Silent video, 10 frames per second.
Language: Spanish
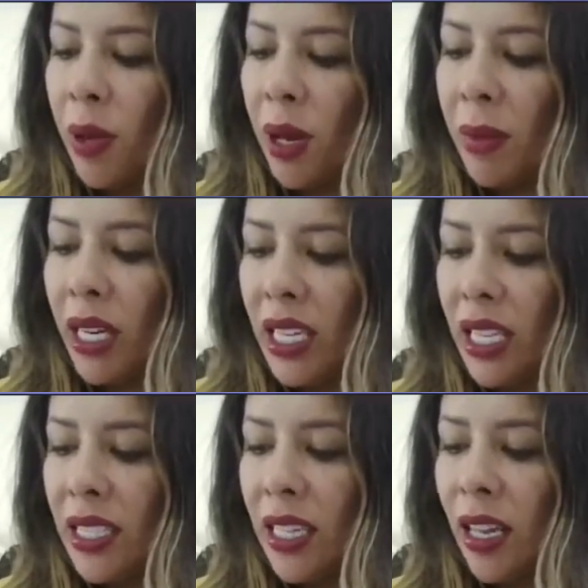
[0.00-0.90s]

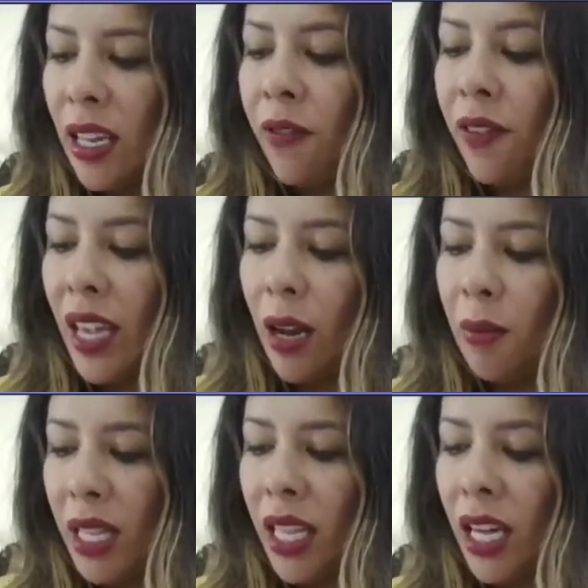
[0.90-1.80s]
permanece
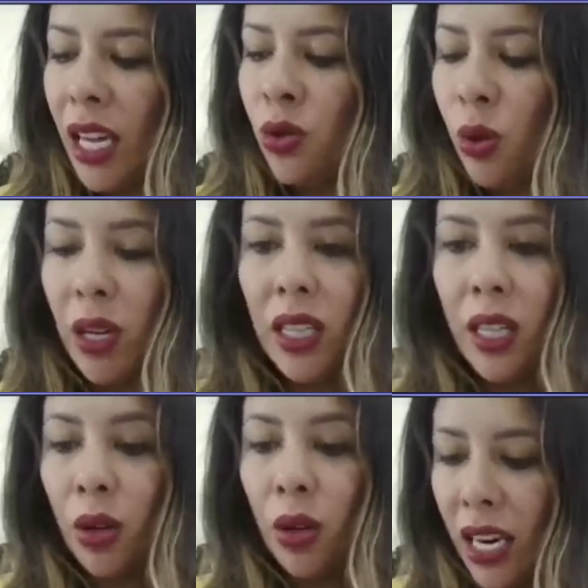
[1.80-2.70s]
fielmente en su objetivo
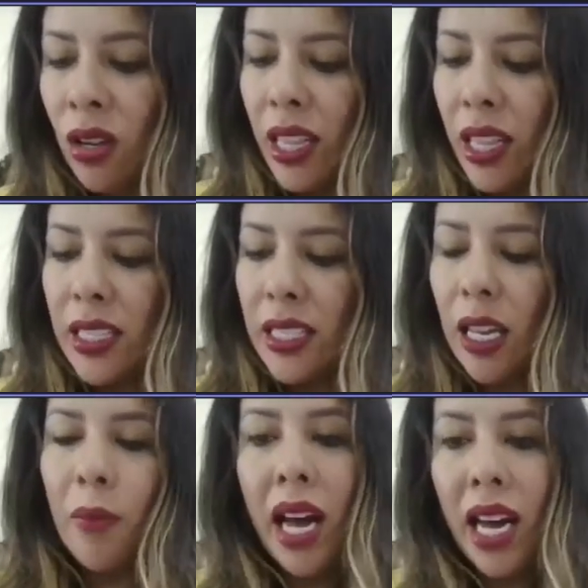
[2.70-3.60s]
diario de
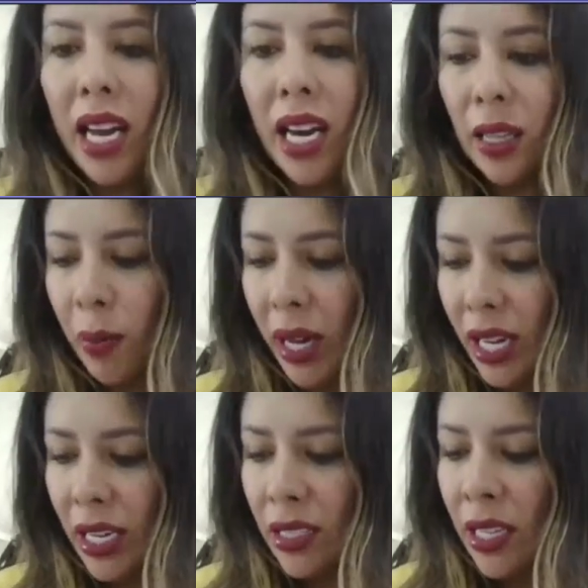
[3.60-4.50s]
hacer más grande el
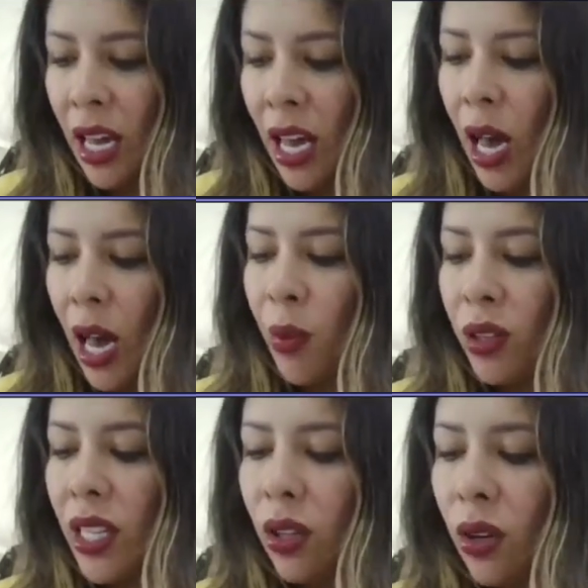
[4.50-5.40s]
país,
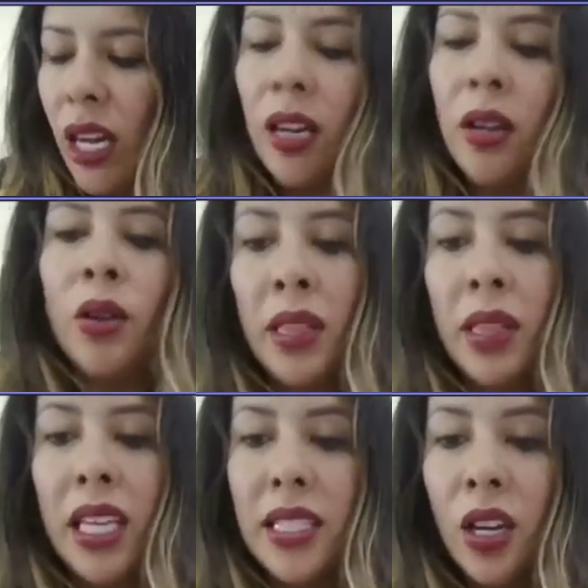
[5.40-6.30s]
aportando el
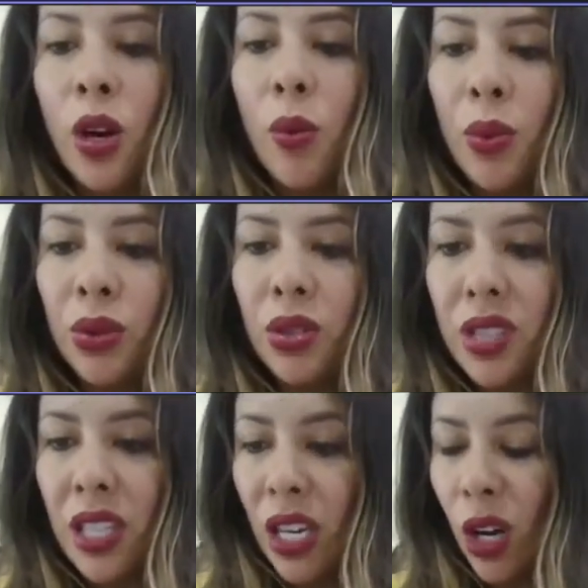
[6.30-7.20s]

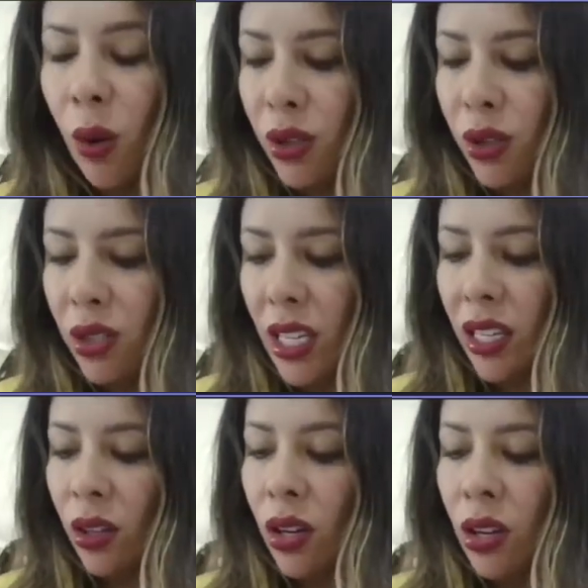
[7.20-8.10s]

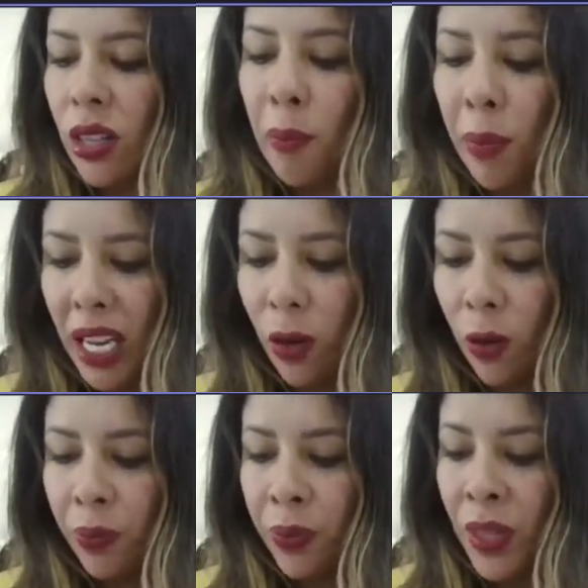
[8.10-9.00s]
95.5% de
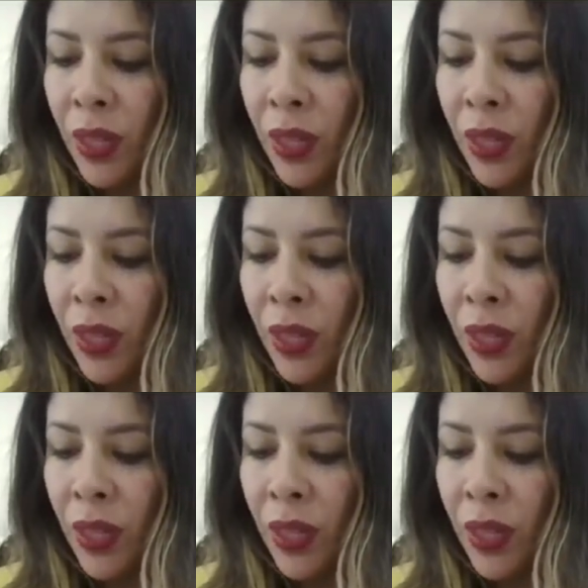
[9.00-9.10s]
empleo.